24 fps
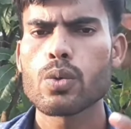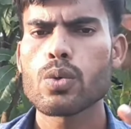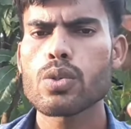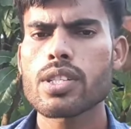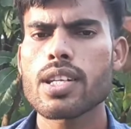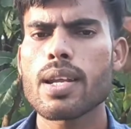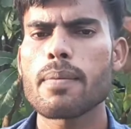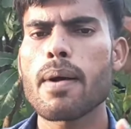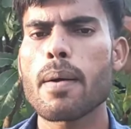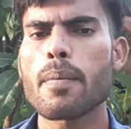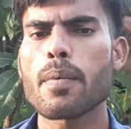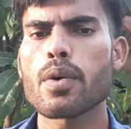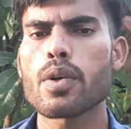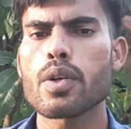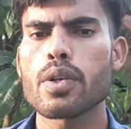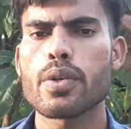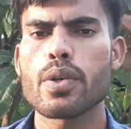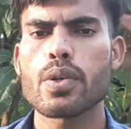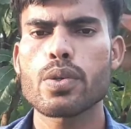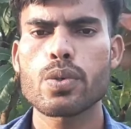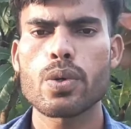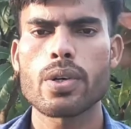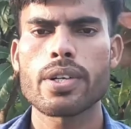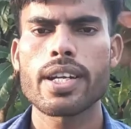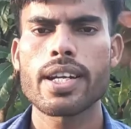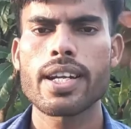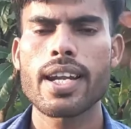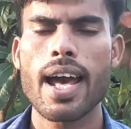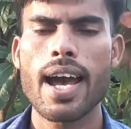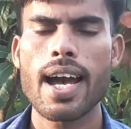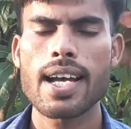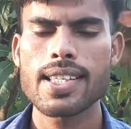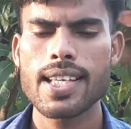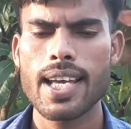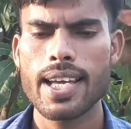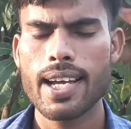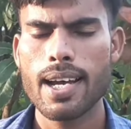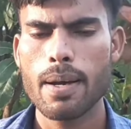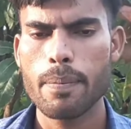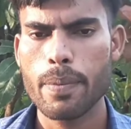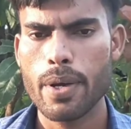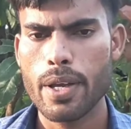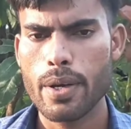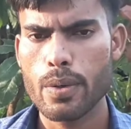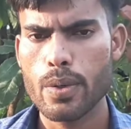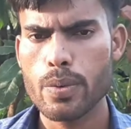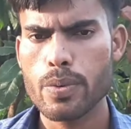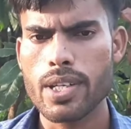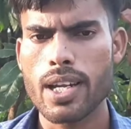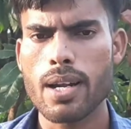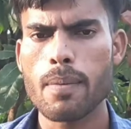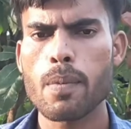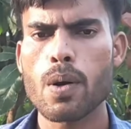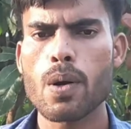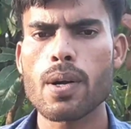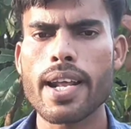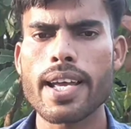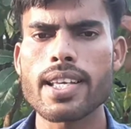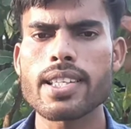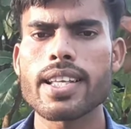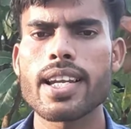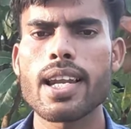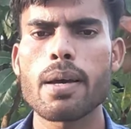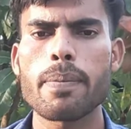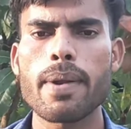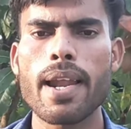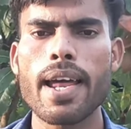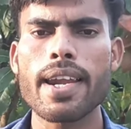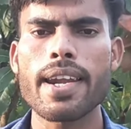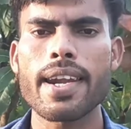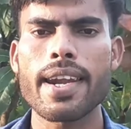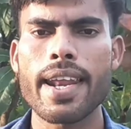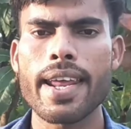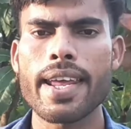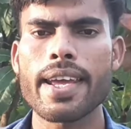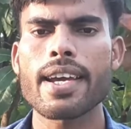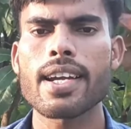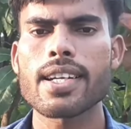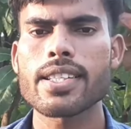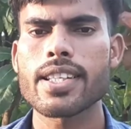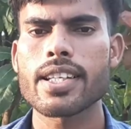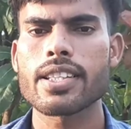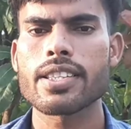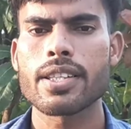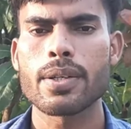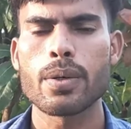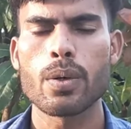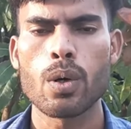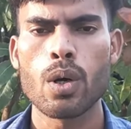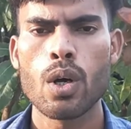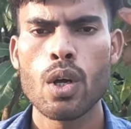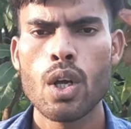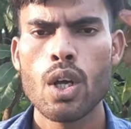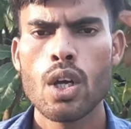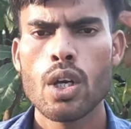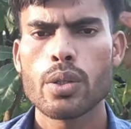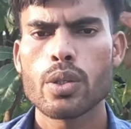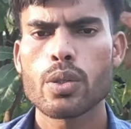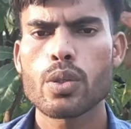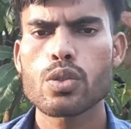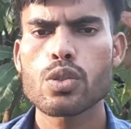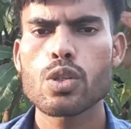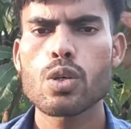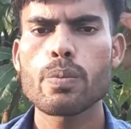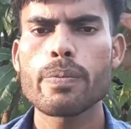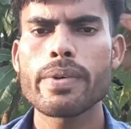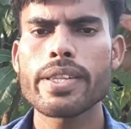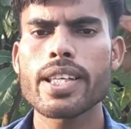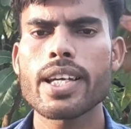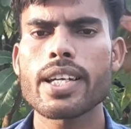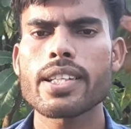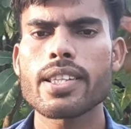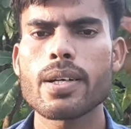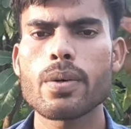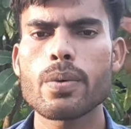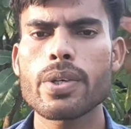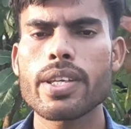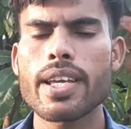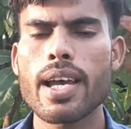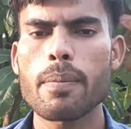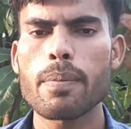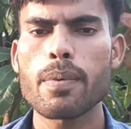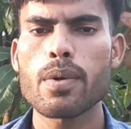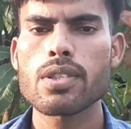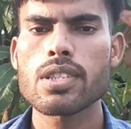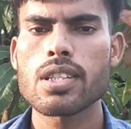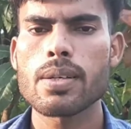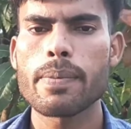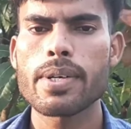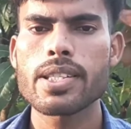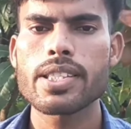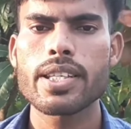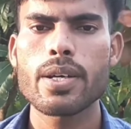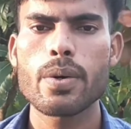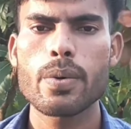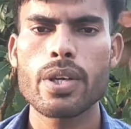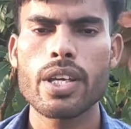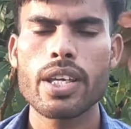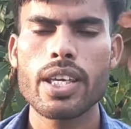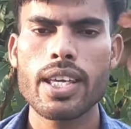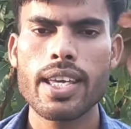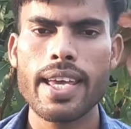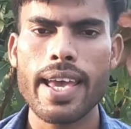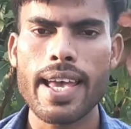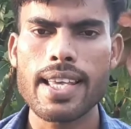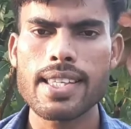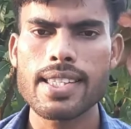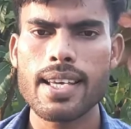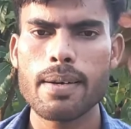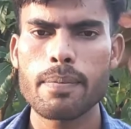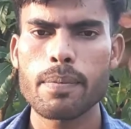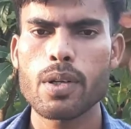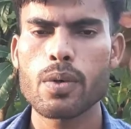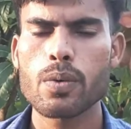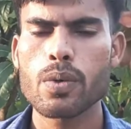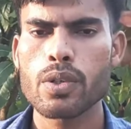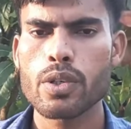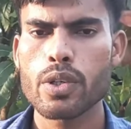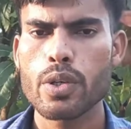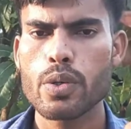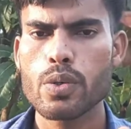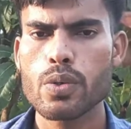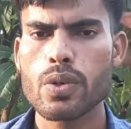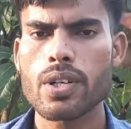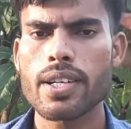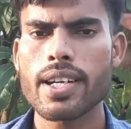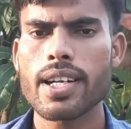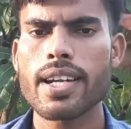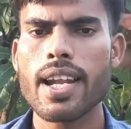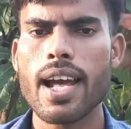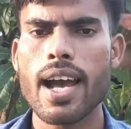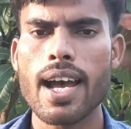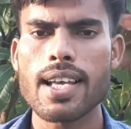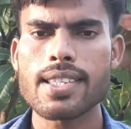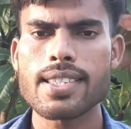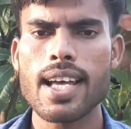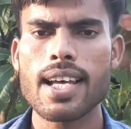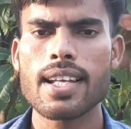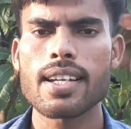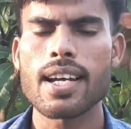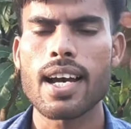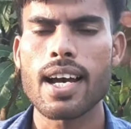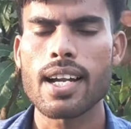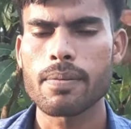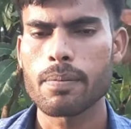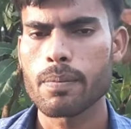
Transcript: तो उस टाइम आपको रिव्यूज कॉन्टेंट आ जाएगा आपका यूट्यूब चैनल मोनोटाइज के लिए अप्लाई नहीं कर सकते हो तो दोस्तों उम्मीद करता हूँ कि आप लोग समझ गए होंगे कि कैसे हम लोग रिव्यूज कंटेंट हासा